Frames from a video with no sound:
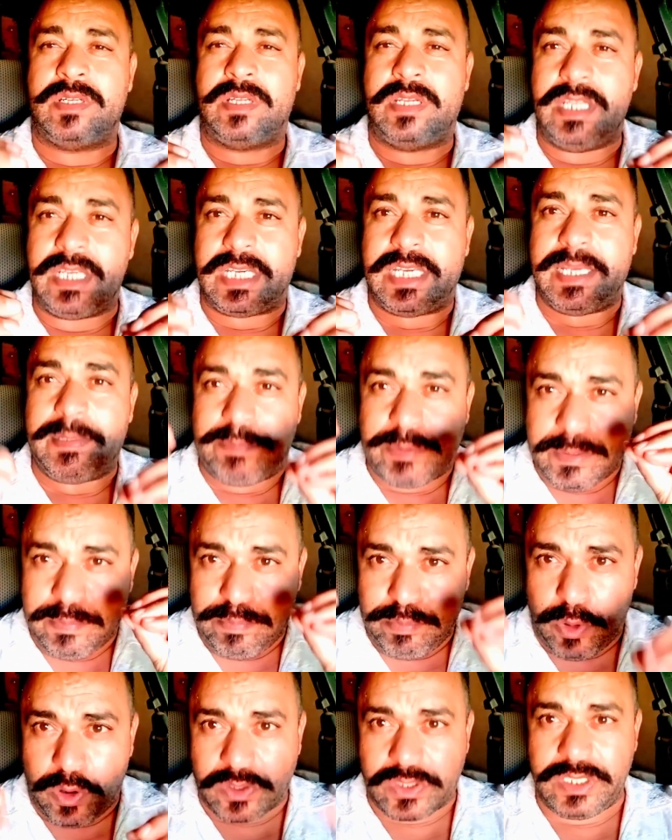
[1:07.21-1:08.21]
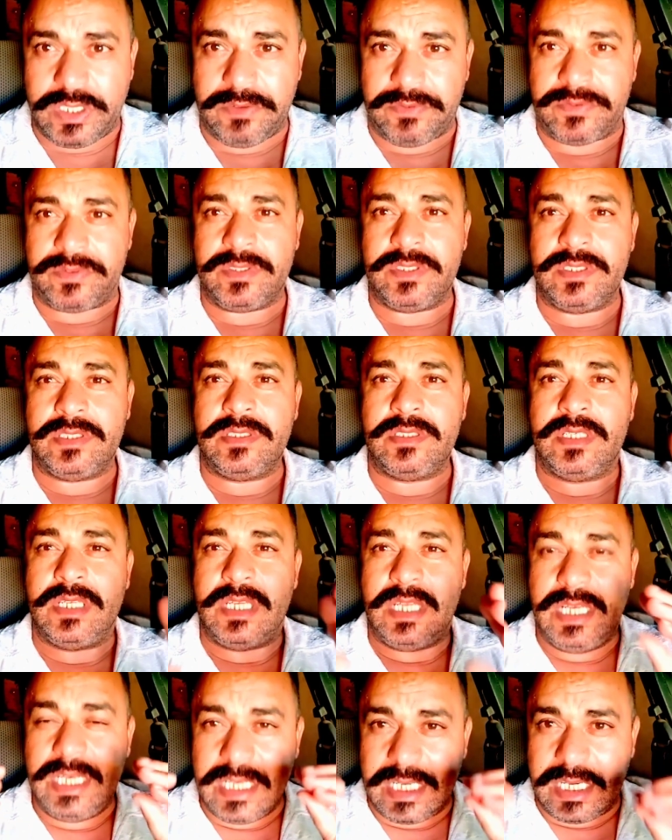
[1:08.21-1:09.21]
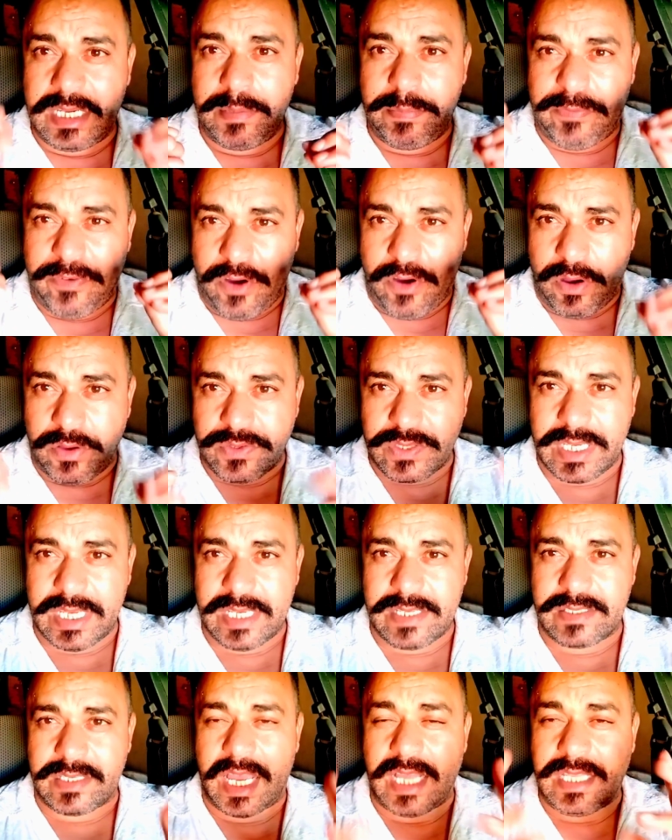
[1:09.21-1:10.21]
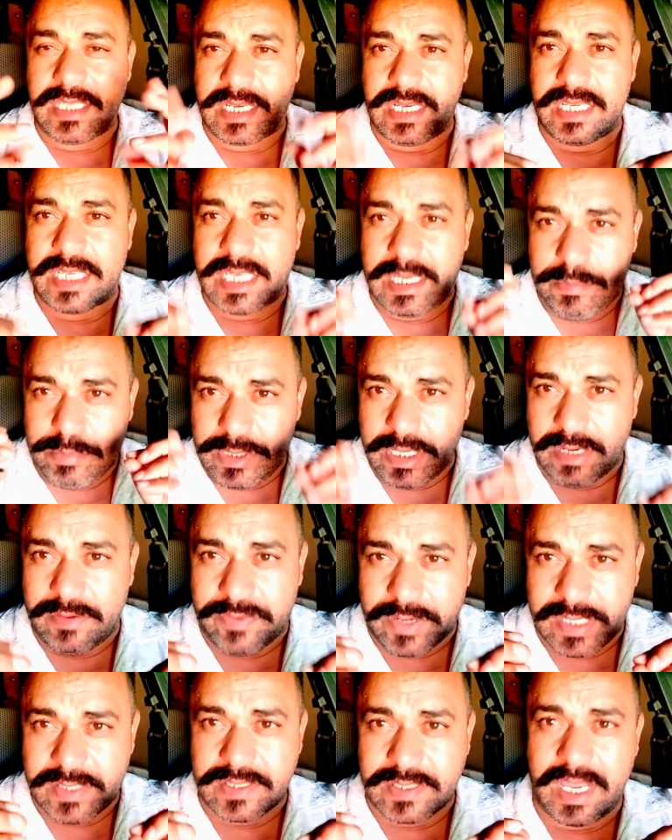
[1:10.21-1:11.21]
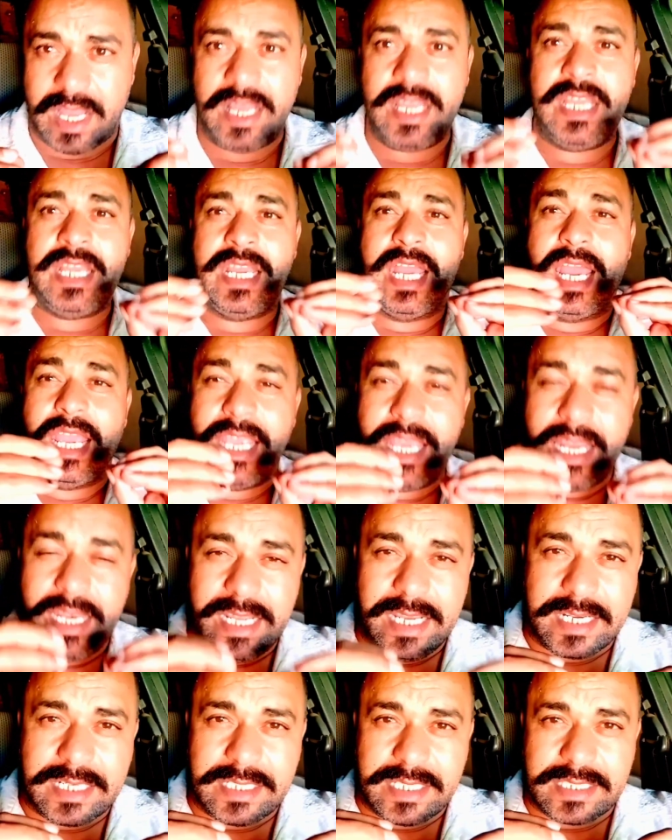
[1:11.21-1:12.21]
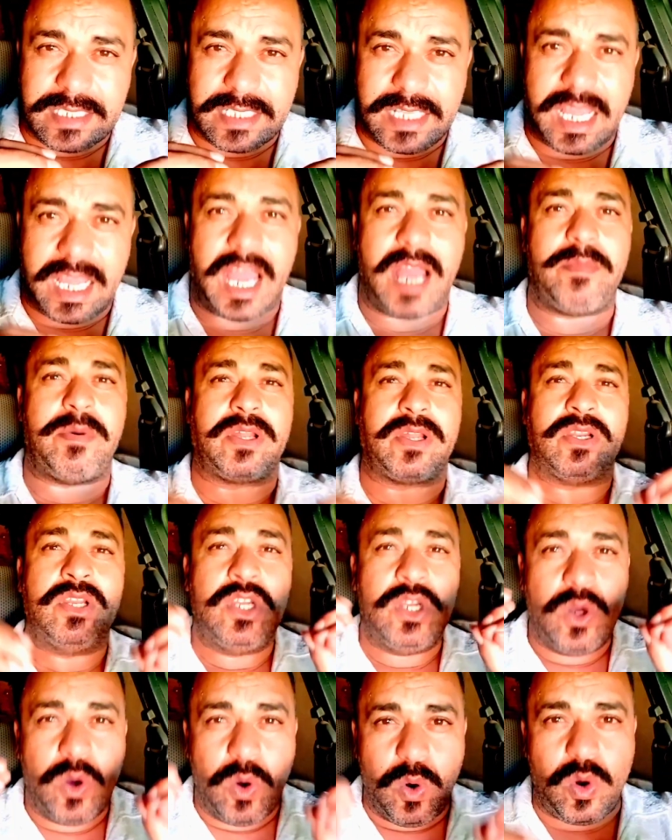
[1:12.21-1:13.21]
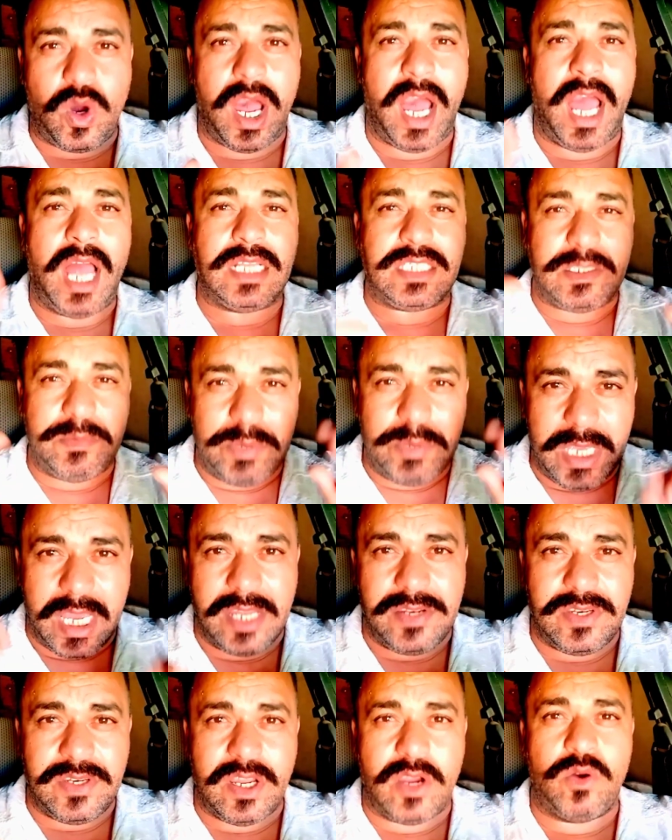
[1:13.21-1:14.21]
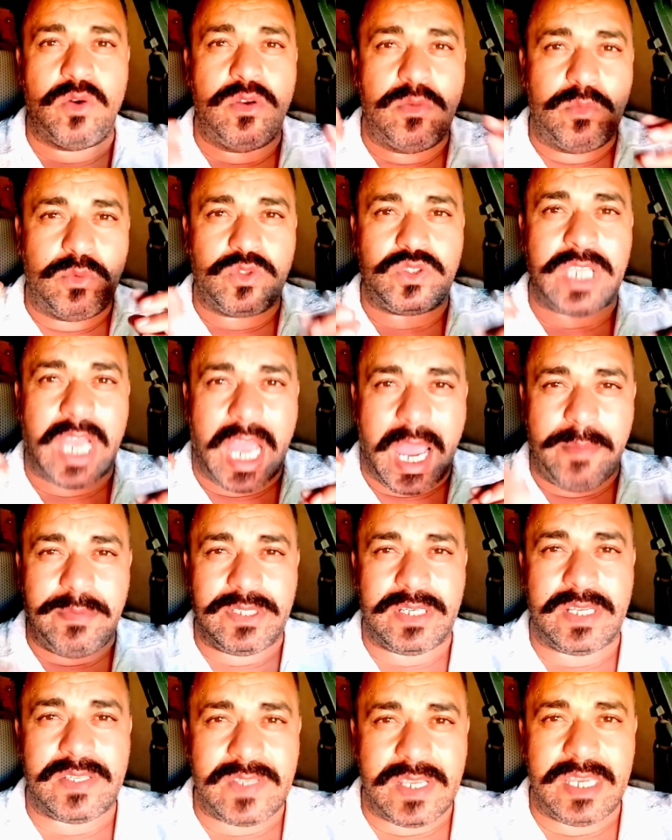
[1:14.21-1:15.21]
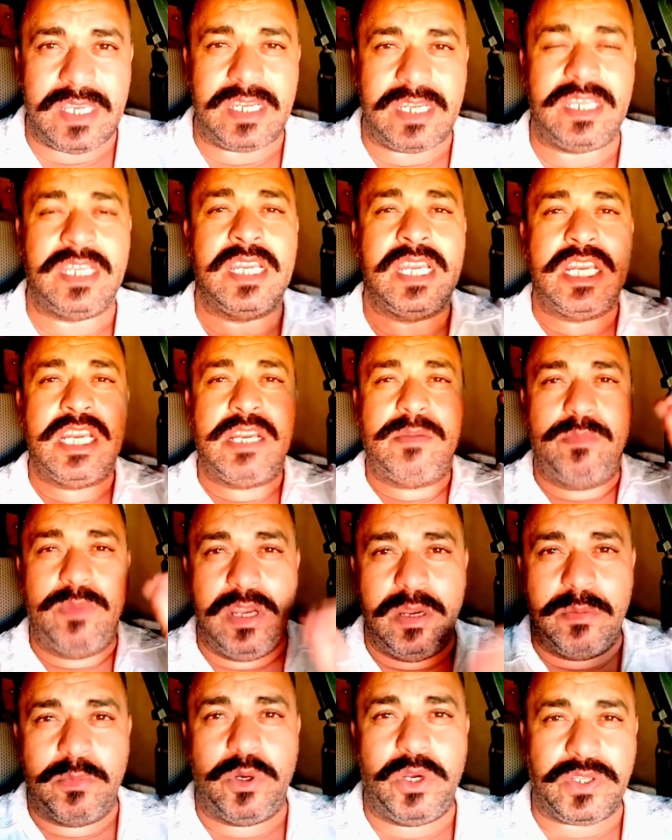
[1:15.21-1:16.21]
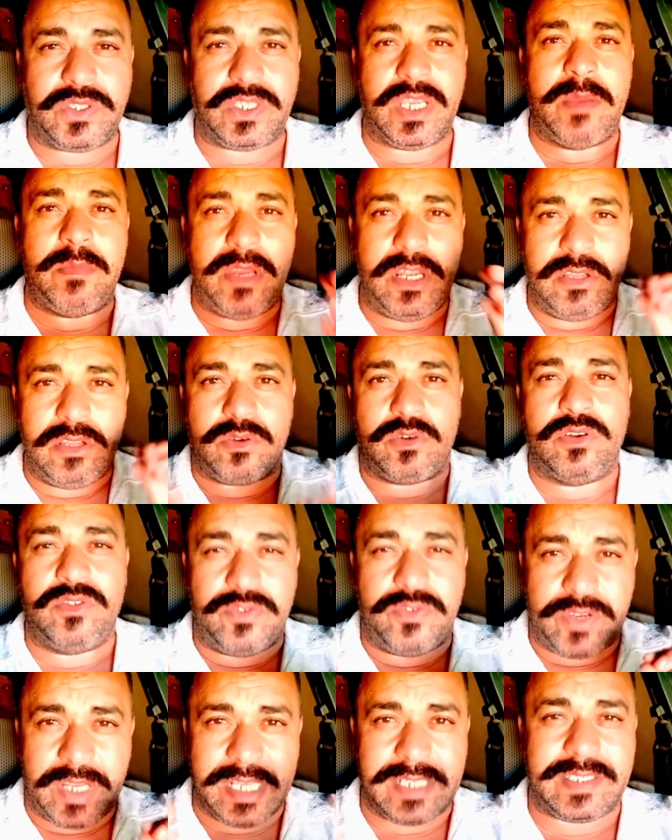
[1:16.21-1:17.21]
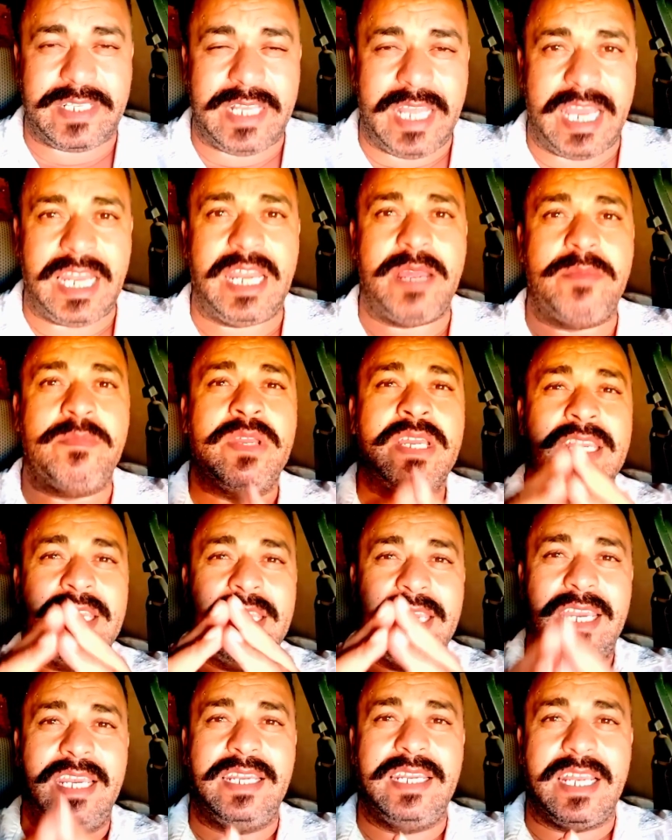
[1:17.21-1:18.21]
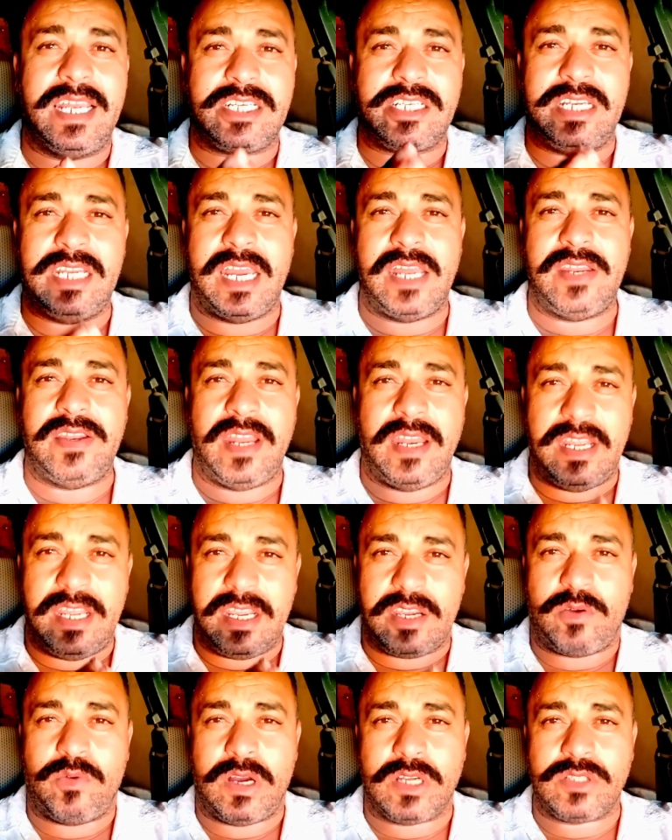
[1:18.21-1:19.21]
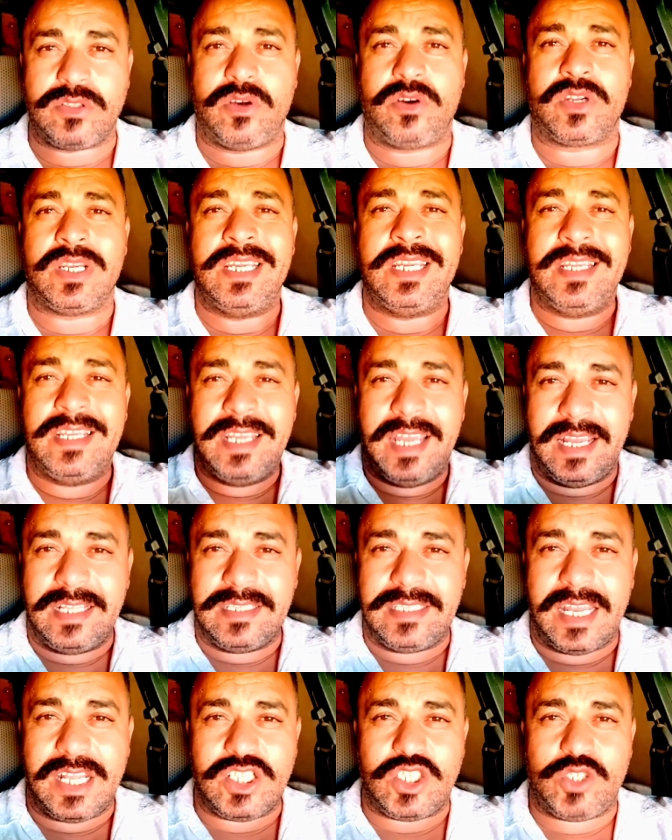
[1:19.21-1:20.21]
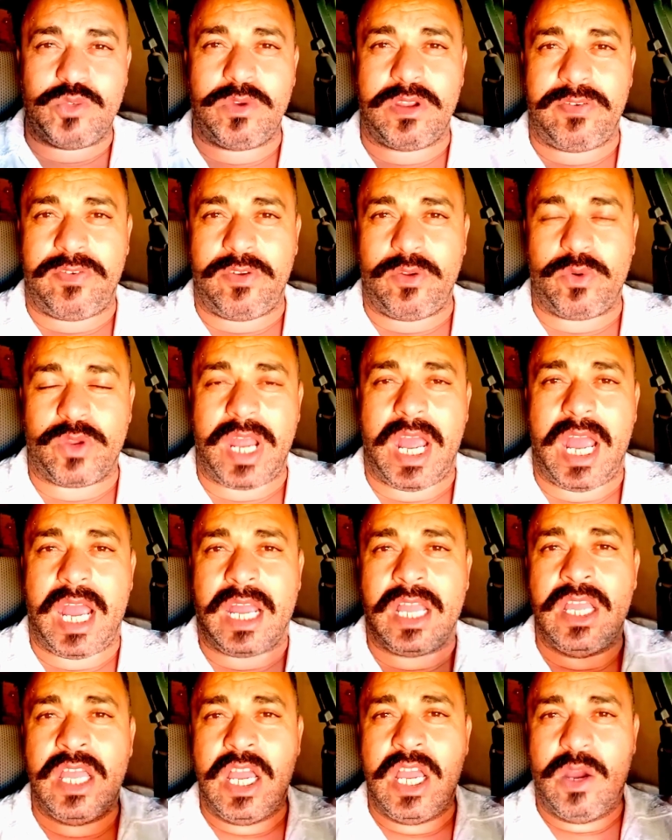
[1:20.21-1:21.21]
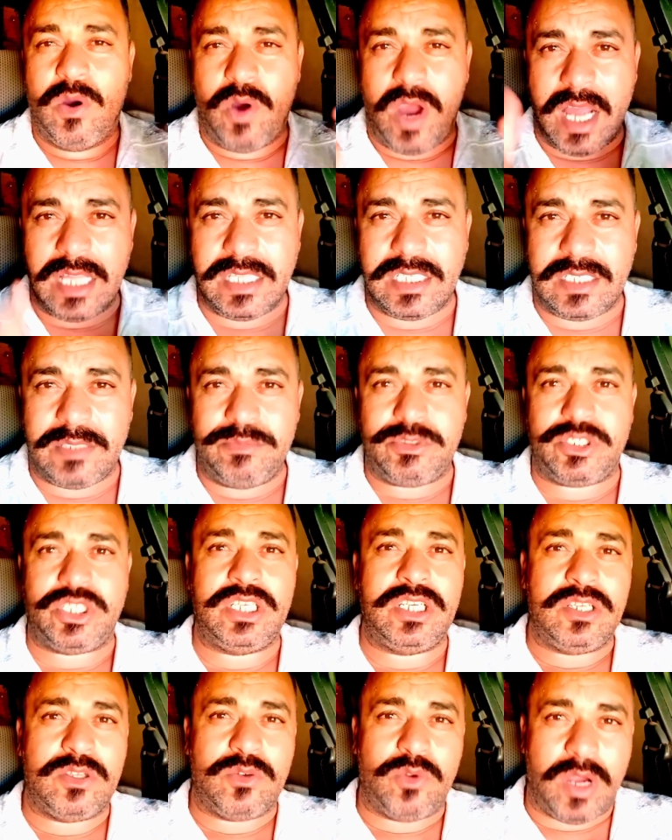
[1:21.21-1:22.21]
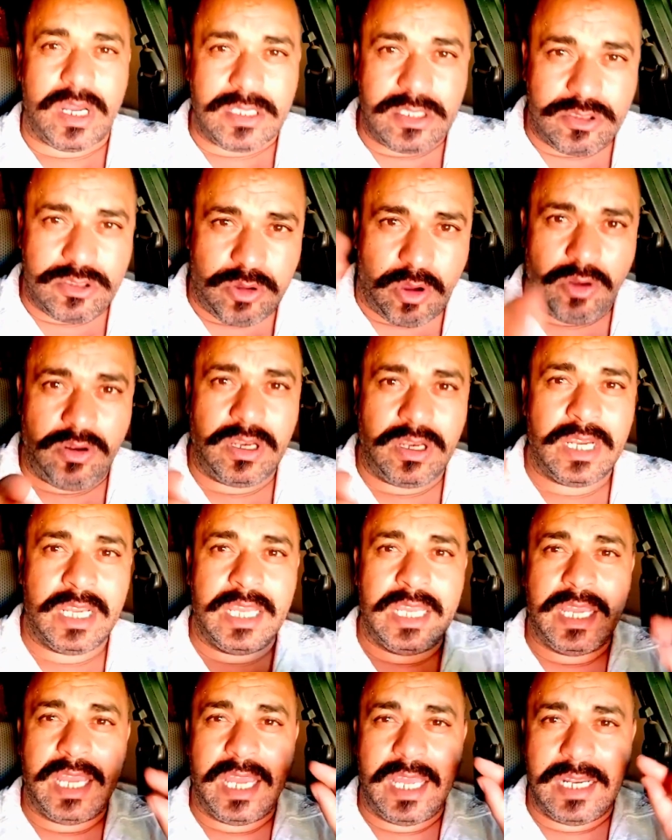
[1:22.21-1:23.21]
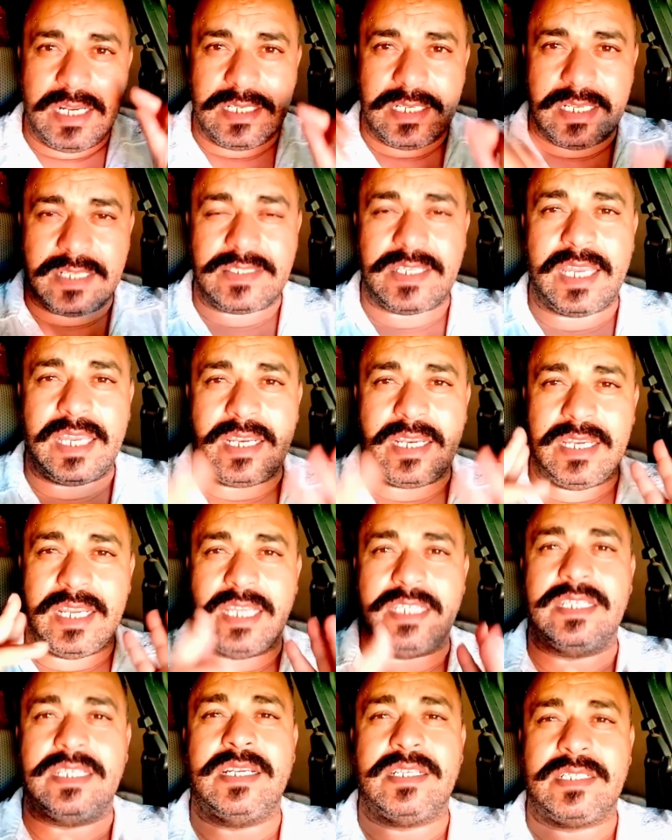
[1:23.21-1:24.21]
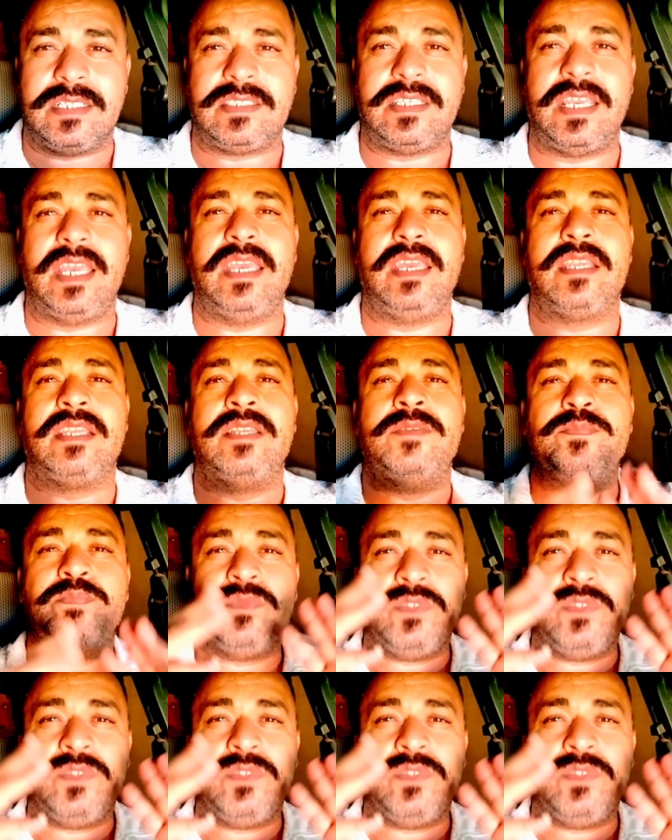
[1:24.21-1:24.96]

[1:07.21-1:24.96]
ليكيب سبورتيف ليكيب فرونسيز هذيك ليكيب ديال فرنسا هي اللي اكدت هذا الخبر وقالت بانه المنتخب الجزائري من المحتمل يكون في كاس العالم علاش لان الاكوادور عندها تصوير في الوراق وغادي تمشي وغادي تدخل الجزائر لان الجزائر